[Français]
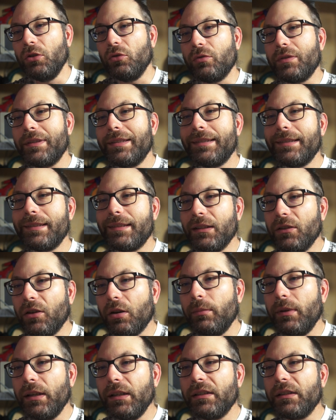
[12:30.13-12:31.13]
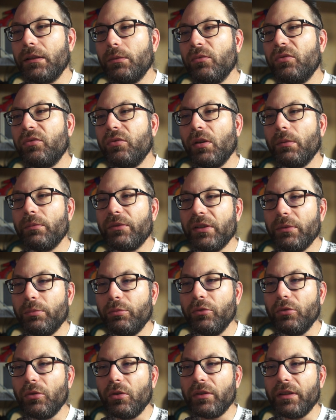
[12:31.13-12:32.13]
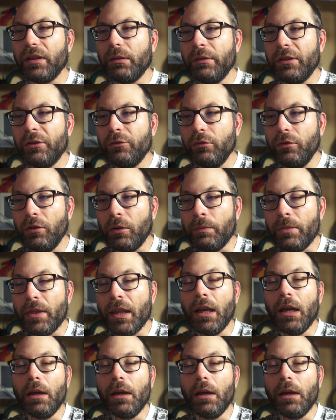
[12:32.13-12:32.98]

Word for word: Donc c'est normal qu'il me faut un petit peu euh, d'habitude.